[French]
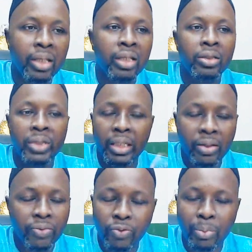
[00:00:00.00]
Tes enfants ne
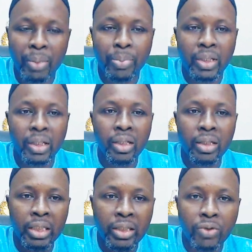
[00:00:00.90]
vont pas payer, tes
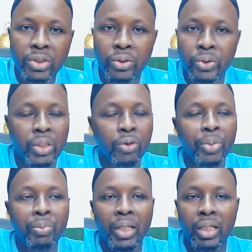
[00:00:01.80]
enfants ne seront pas
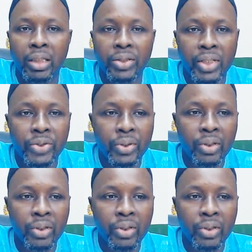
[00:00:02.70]
malades, ainsi de suite.